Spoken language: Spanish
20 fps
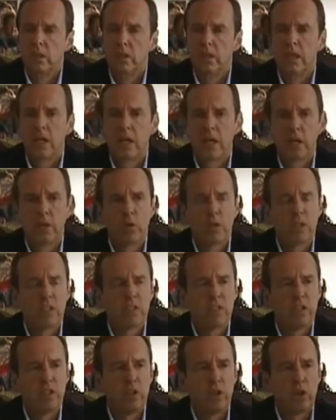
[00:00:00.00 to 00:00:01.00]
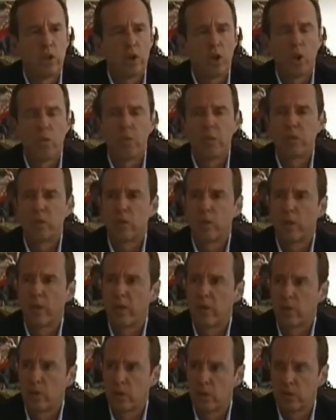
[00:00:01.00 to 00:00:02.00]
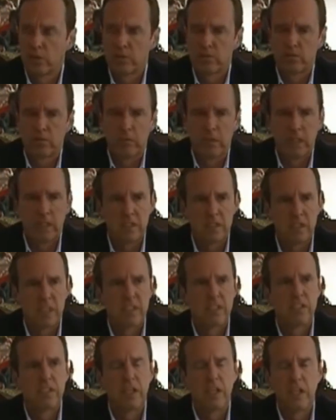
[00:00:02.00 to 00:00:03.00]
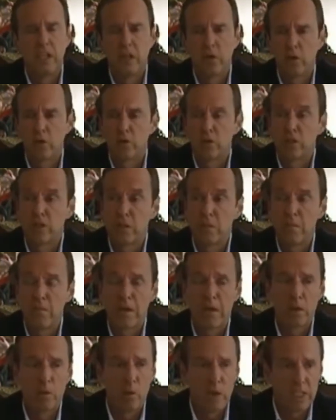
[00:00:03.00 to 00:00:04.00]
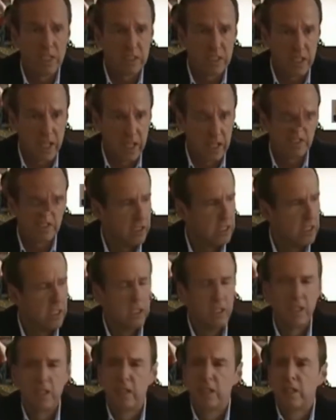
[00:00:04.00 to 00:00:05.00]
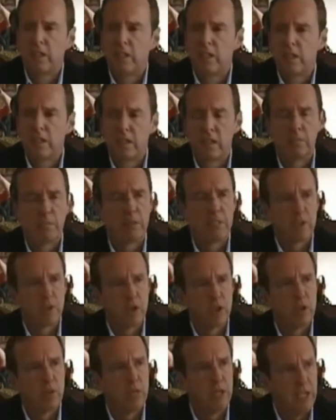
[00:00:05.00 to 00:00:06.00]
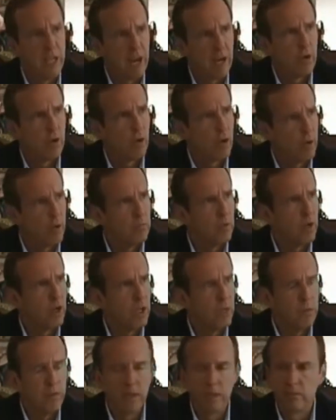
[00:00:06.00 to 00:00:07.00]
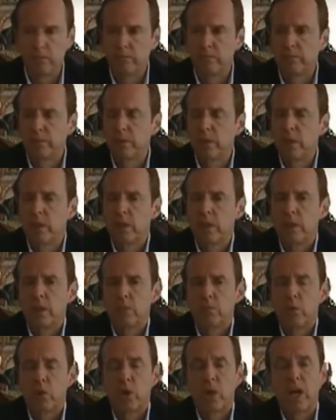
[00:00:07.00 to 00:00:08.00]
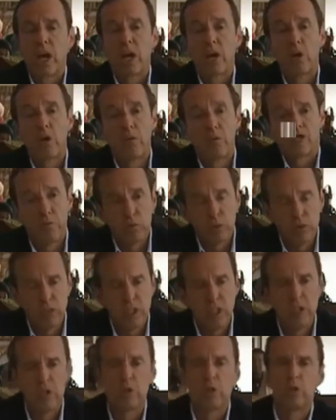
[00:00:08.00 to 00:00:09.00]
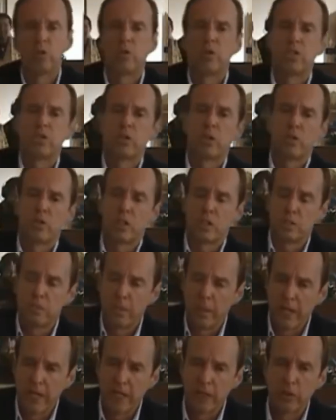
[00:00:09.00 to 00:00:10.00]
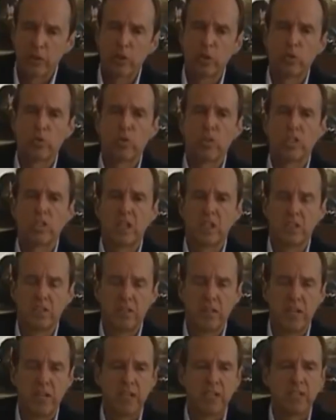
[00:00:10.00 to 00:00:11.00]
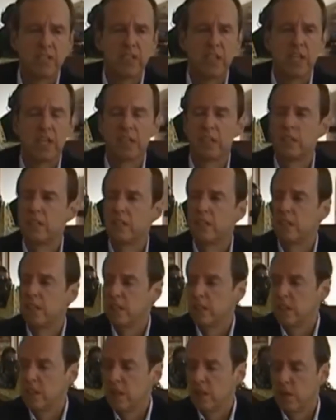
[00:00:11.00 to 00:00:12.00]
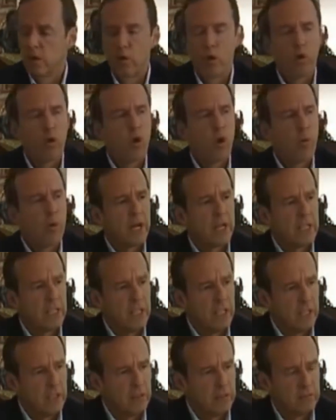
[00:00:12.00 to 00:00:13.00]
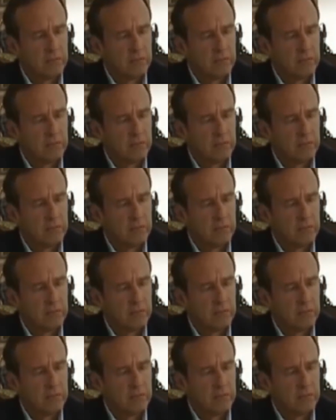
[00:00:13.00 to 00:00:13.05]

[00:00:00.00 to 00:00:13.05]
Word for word: Y creo que el señor López Obrador, este cínico sinvergüenza, se pasó de bellaco con Bolivia porque ha confundido nuestro respeto, nuestra deferencia con cobardía.